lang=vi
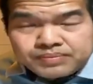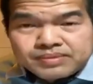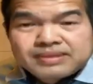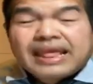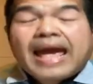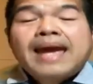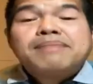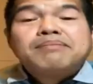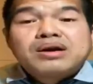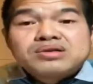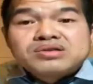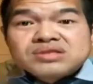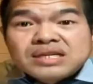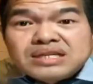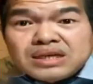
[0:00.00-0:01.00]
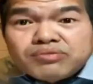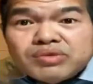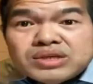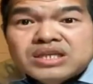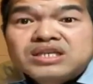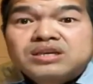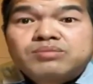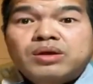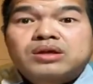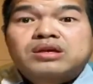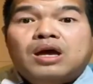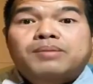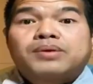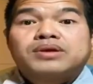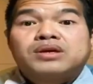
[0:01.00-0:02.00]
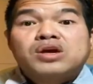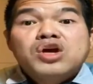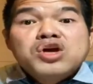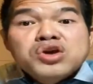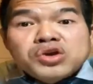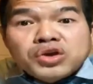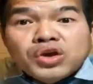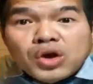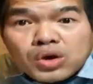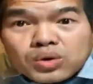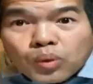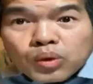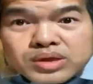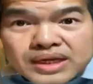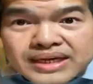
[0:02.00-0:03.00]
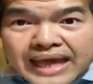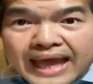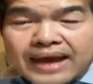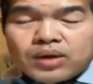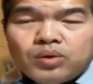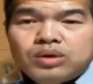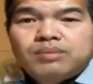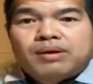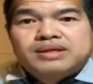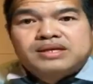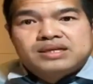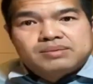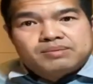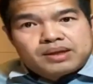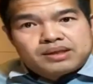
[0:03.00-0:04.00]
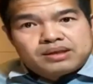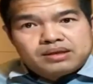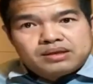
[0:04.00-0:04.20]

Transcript: tại bà sánh cho với chỉ chậm lại xài bà dương dương cua từ cài luôn nó bao nhiêu tiền mình